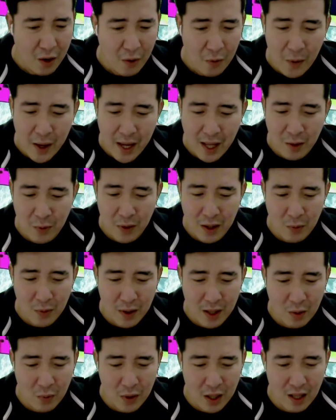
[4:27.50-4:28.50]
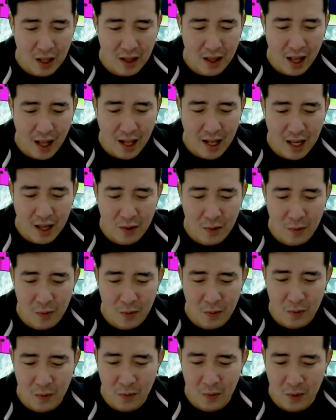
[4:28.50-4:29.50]
Wait, wait, wait, wait. Saan na
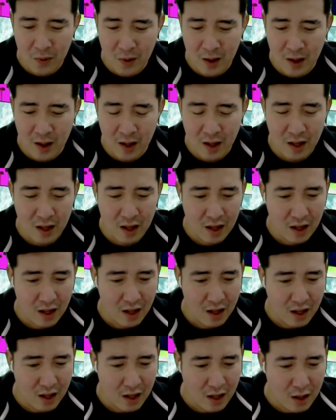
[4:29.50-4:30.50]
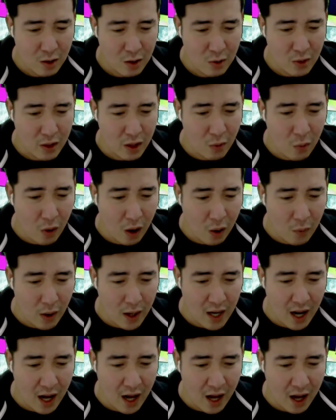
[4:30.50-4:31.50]
yun? Yung
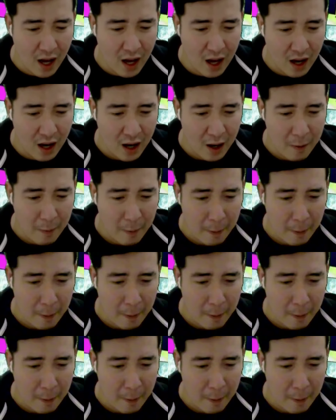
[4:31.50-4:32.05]
nagwawala.